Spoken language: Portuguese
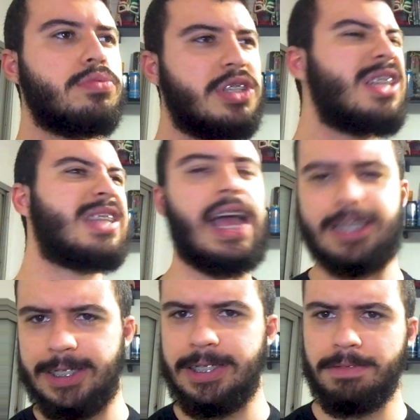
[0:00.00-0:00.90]
Team
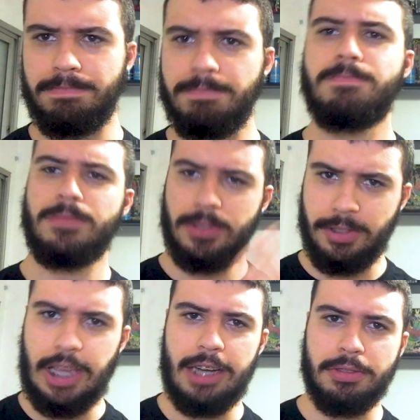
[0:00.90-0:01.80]
Tess,
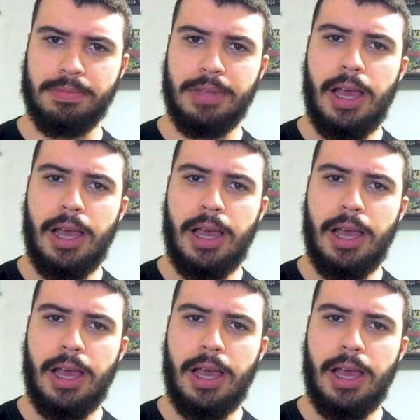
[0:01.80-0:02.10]
certo?